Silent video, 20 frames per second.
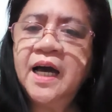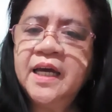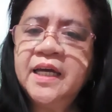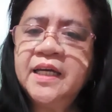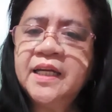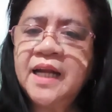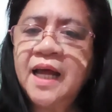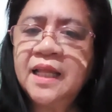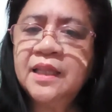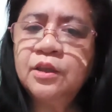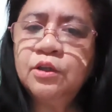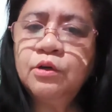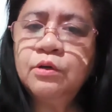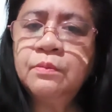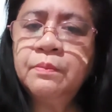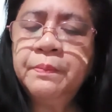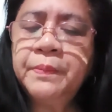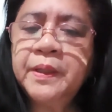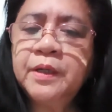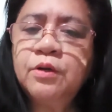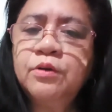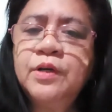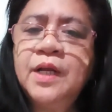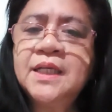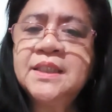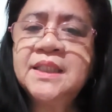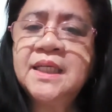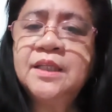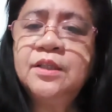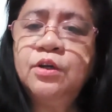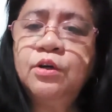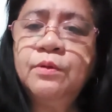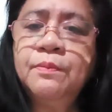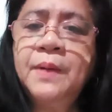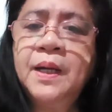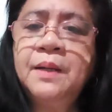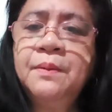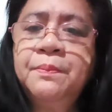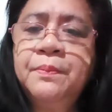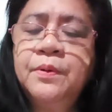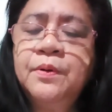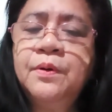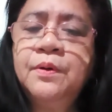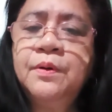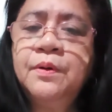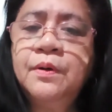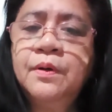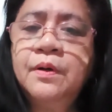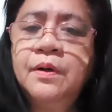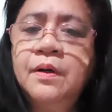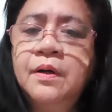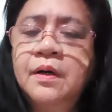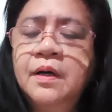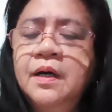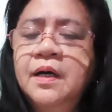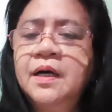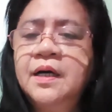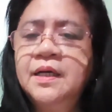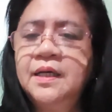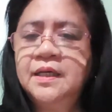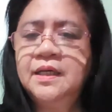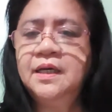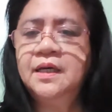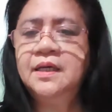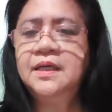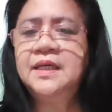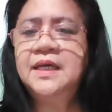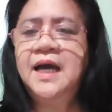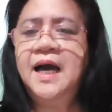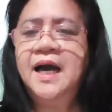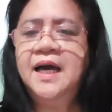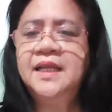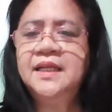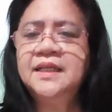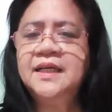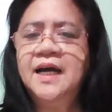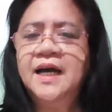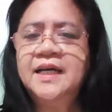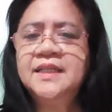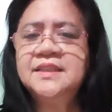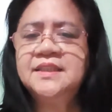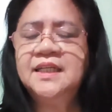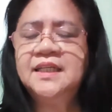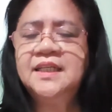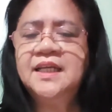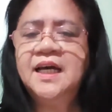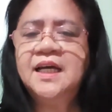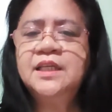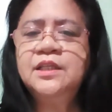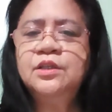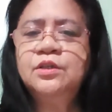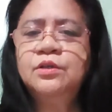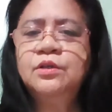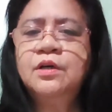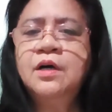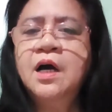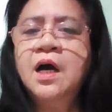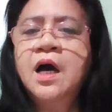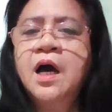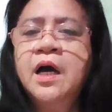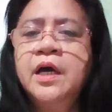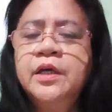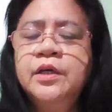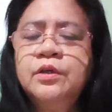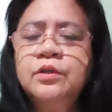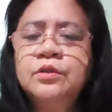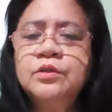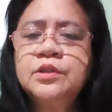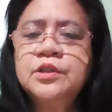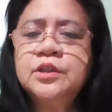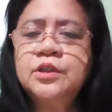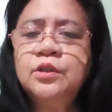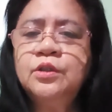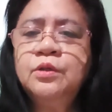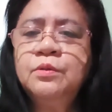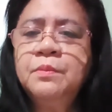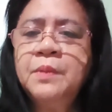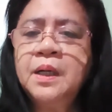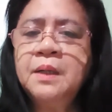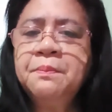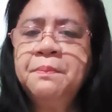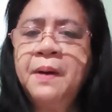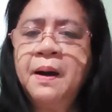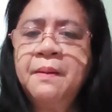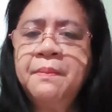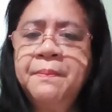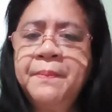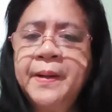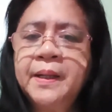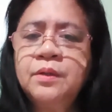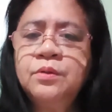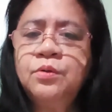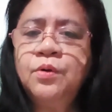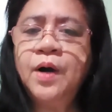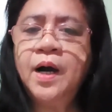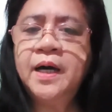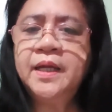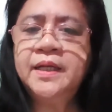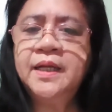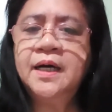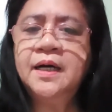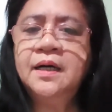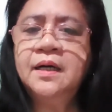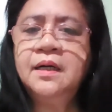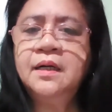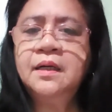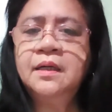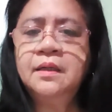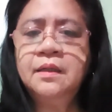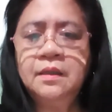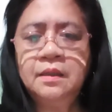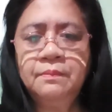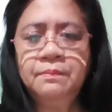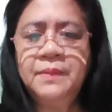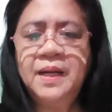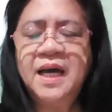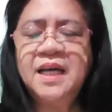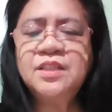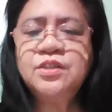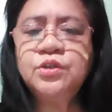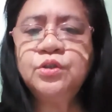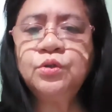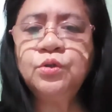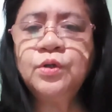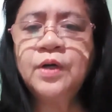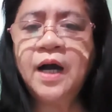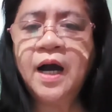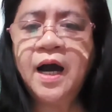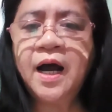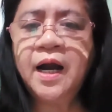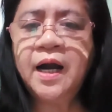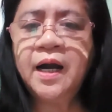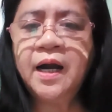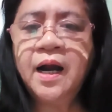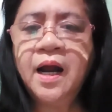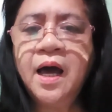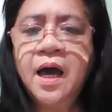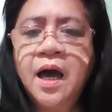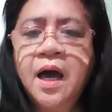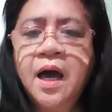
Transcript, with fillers: ay random pero nasa normal po. Yan guys, sandaan nyo. Yung gustong magpapakuha ng blood sugar